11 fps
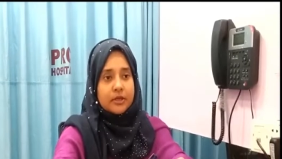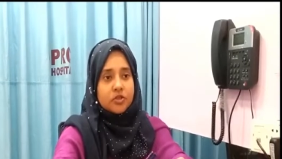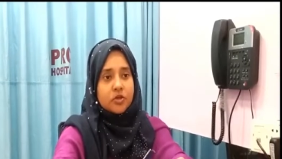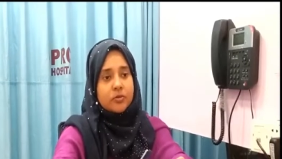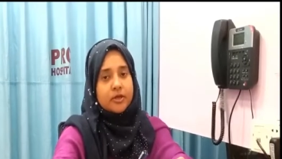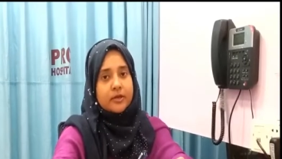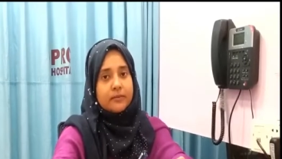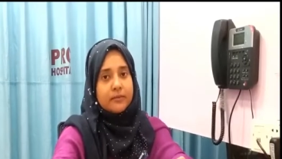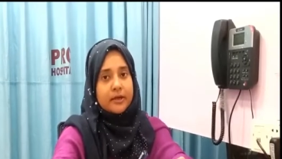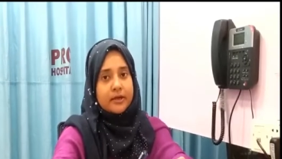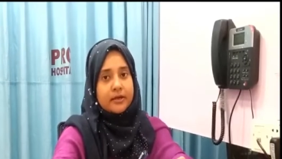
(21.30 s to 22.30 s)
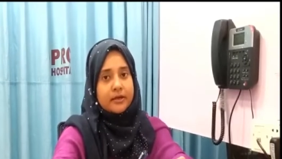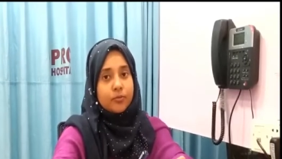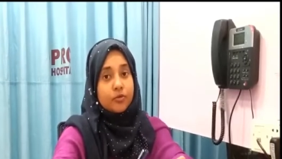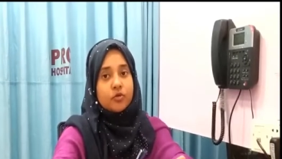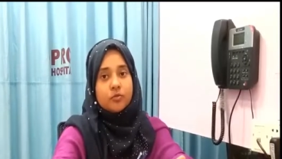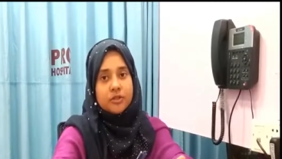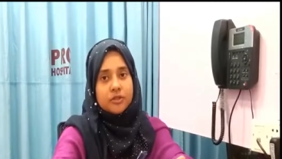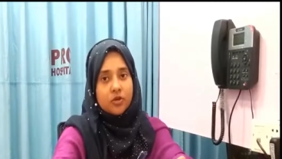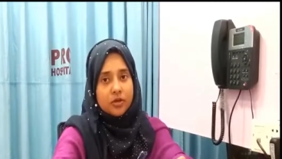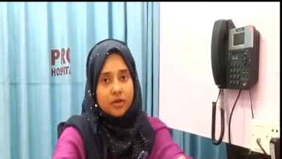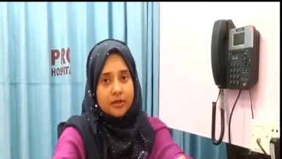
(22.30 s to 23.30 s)
এ সময়ে মায়েরা প্রথম যে
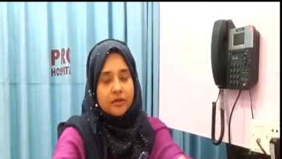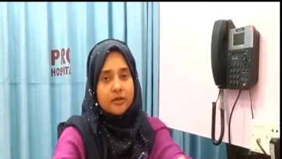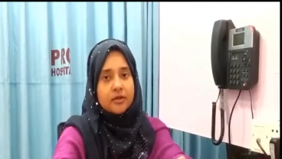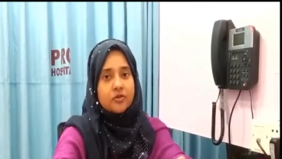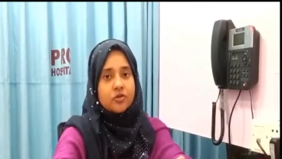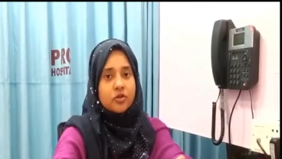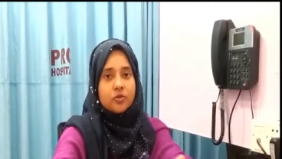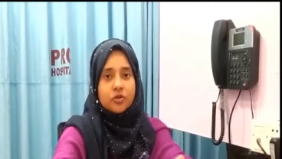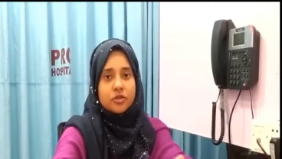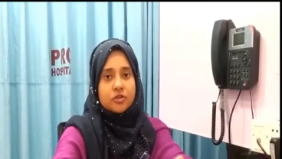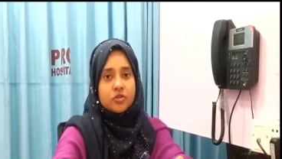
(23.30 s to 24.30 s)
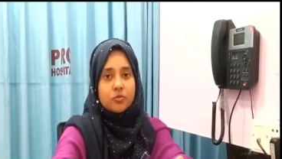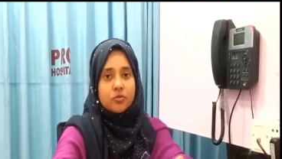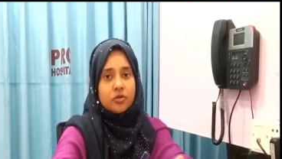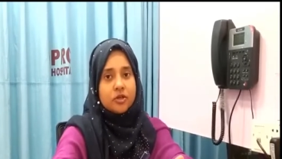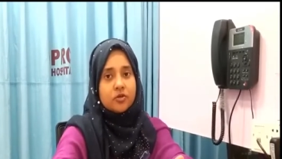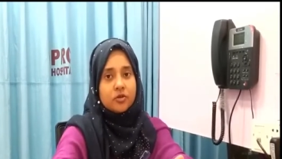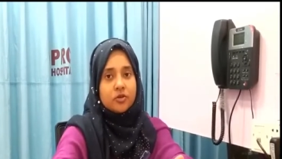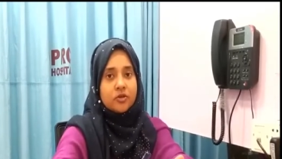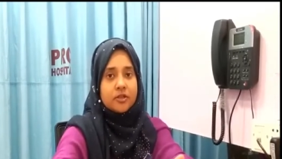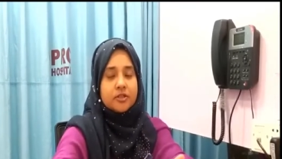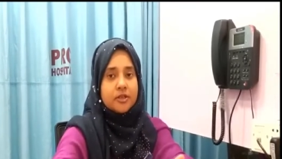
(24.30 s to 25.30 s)
অনাকাঙ্ক্ষিত সমস্যার সম্মুখীন হতে
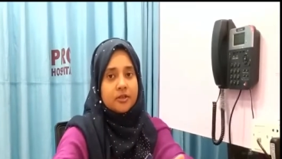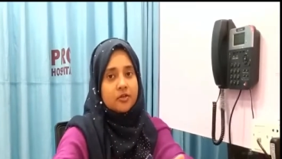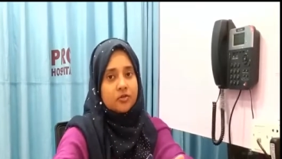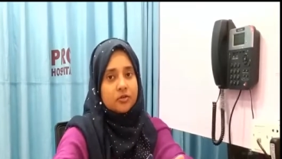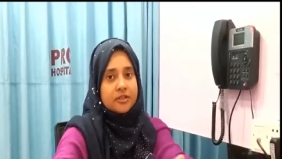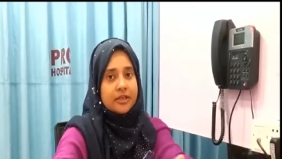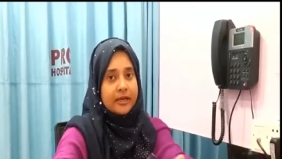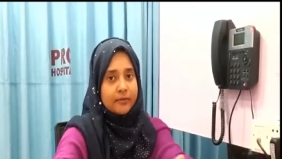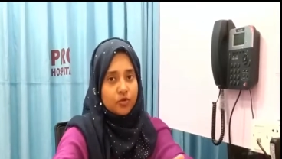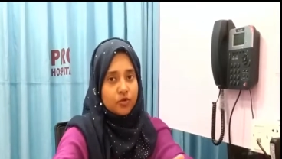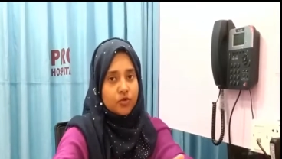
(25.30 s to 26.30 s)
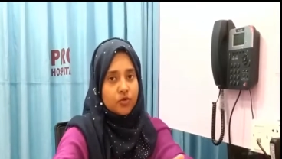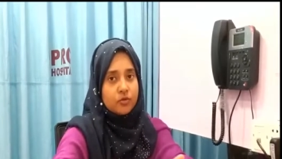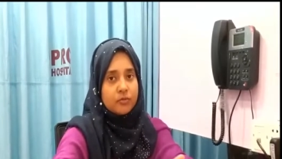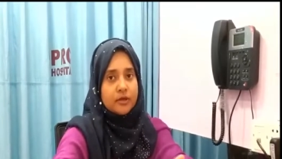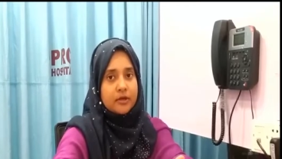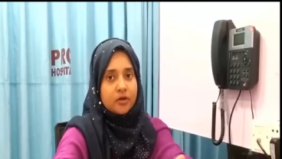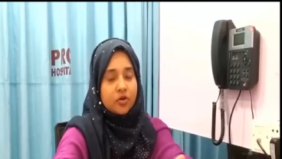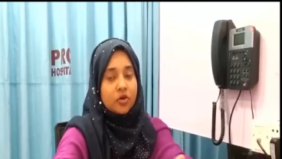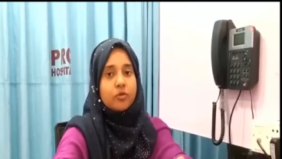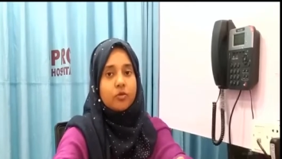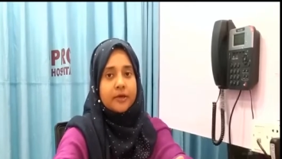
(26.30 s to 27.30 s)
হয় সেটি হচ্ছে অ্যাবর্ষণ বা
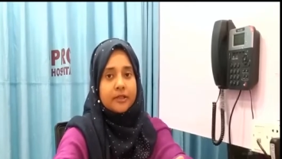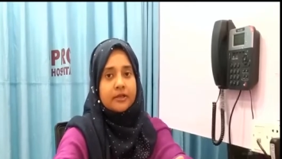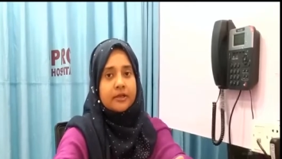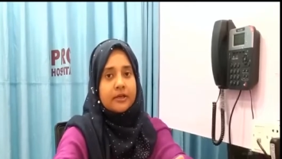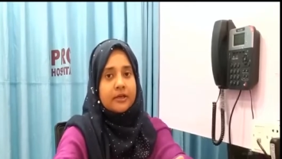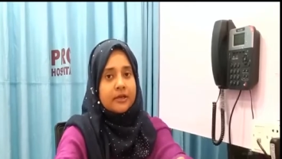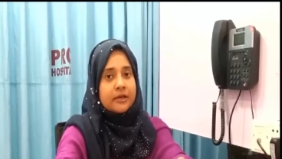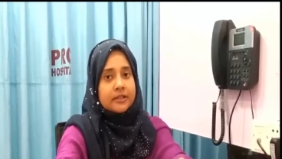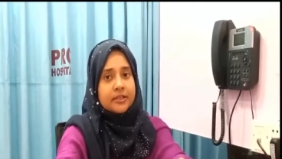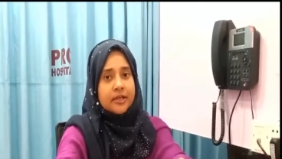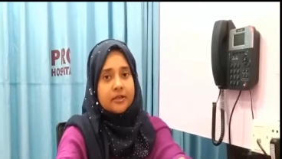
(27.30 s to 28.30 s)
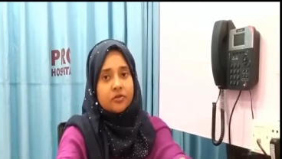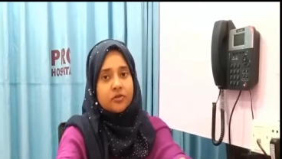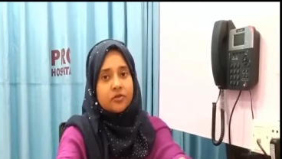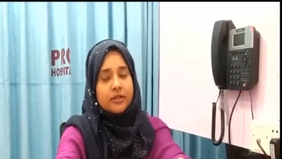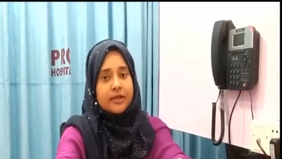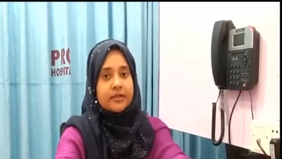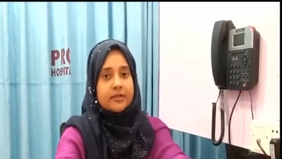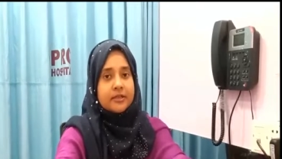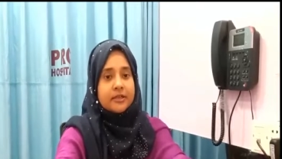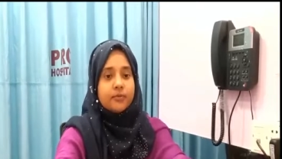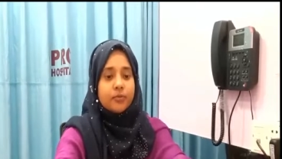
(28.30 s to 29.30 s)
গর্ভপাত সাধারণত দেখা
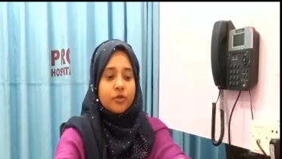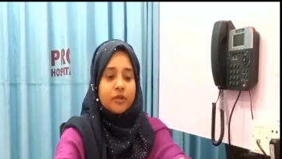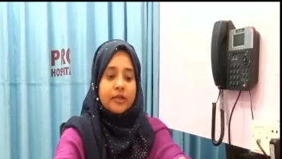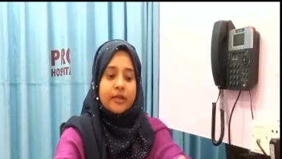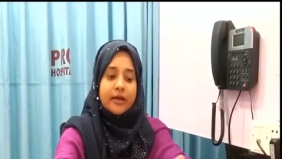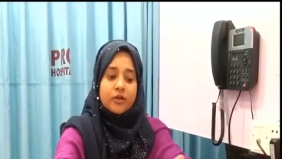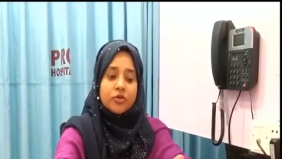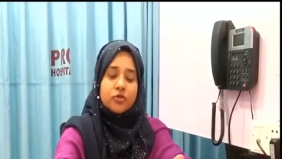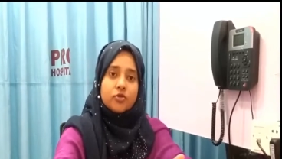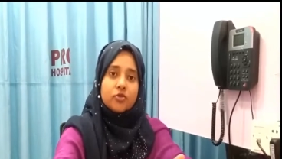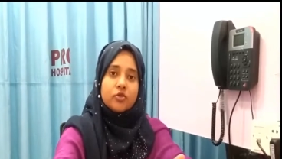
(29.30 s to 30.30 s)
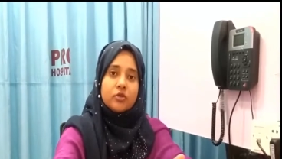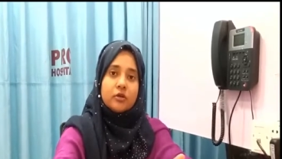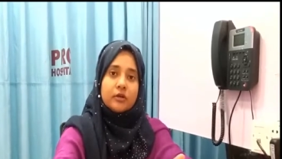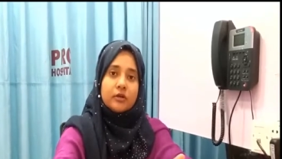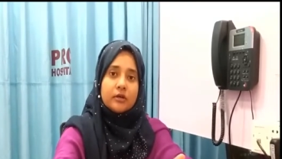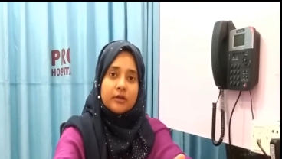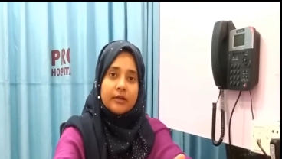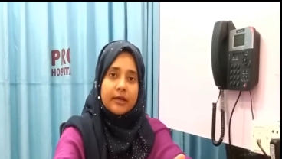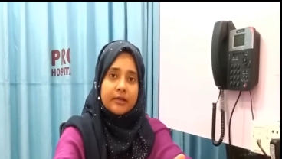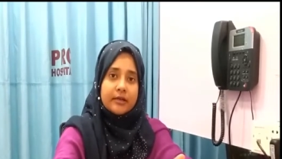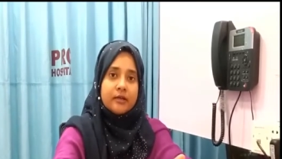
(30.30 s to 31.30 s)
যায় প্রতি একশো জন
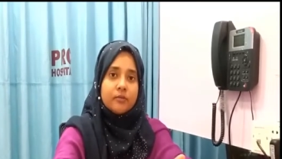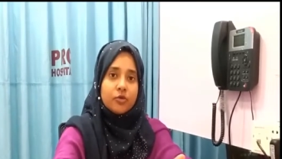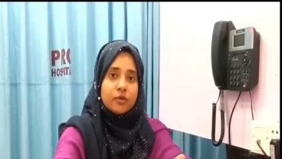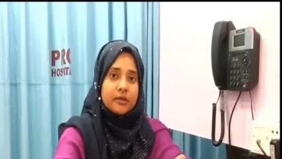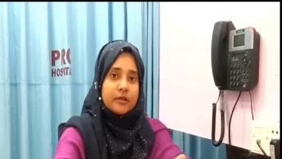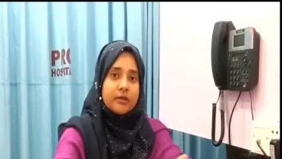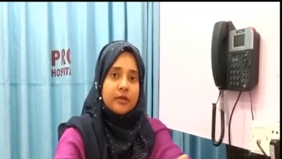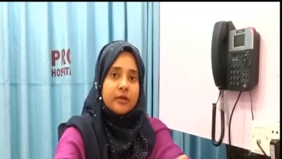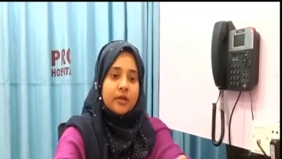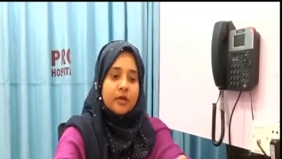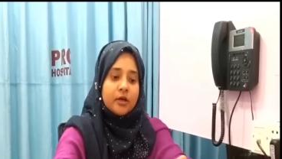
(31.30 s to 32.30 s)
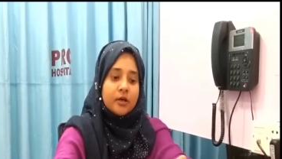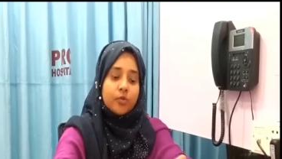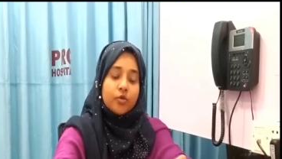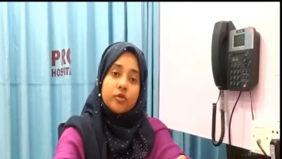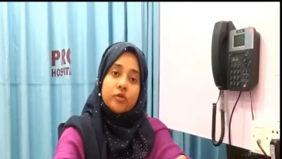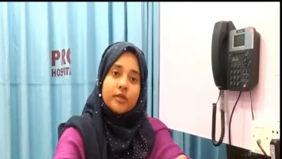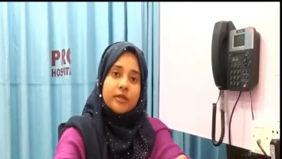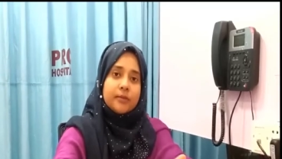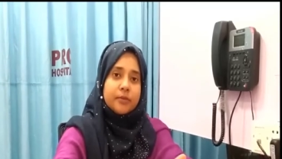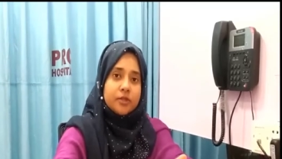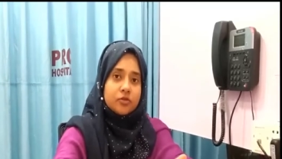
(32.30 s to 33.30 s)
নারীর মধ্যে পনেরো থেকে
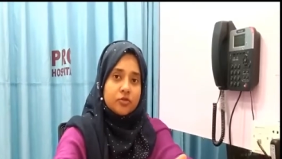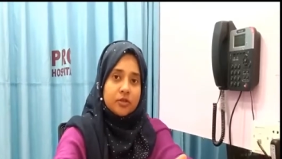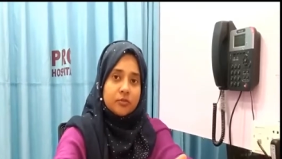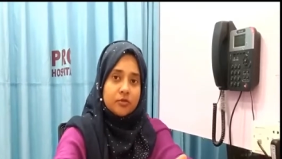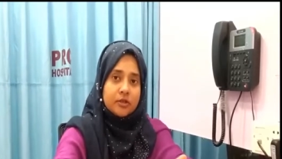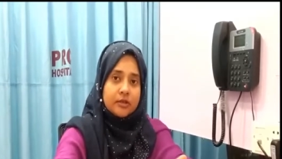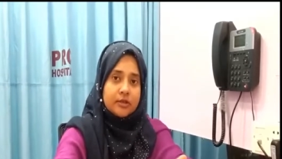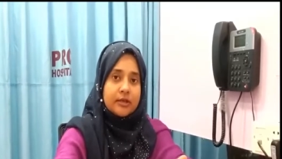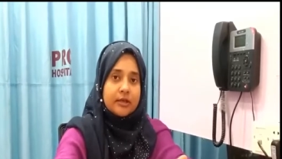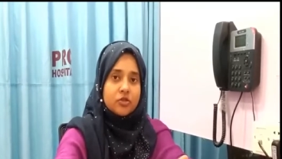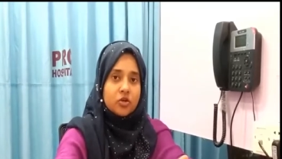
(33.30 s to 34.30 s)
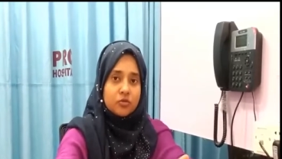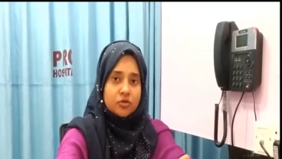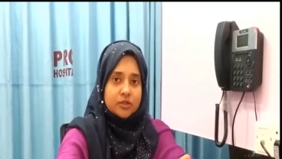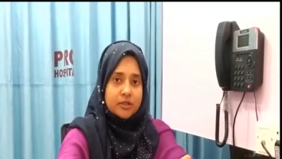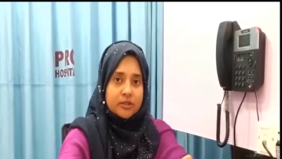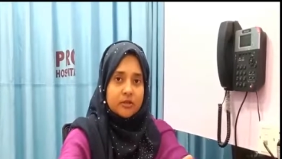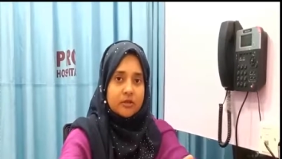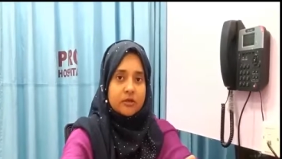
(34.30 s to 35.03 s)
বিশ জনের মধ্যে এই সমস্যার